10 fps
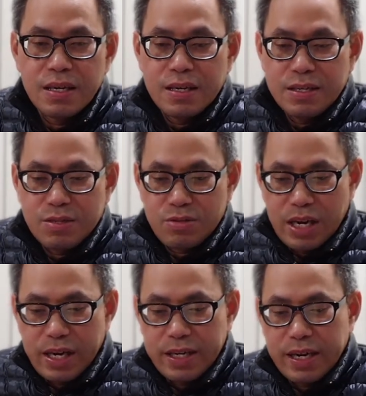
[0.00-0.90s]

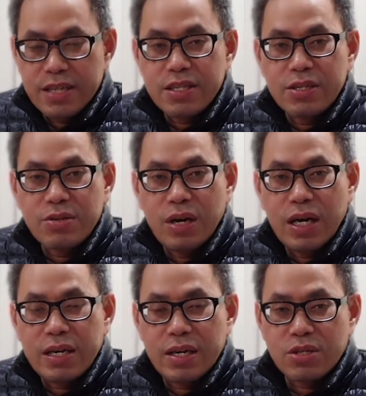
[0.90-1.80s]
Saudara yang dikasih
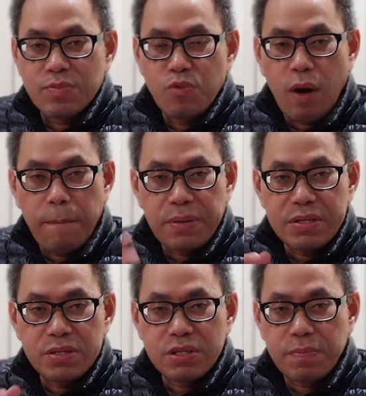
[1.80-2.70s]
Tuhan, ada sebuah
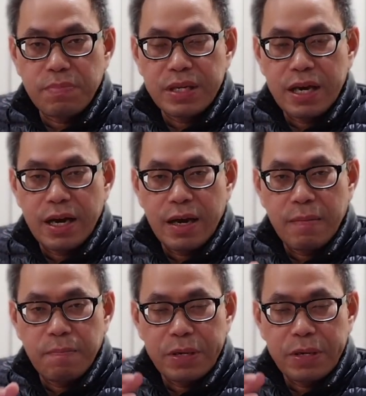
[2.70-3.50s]
prinsip yang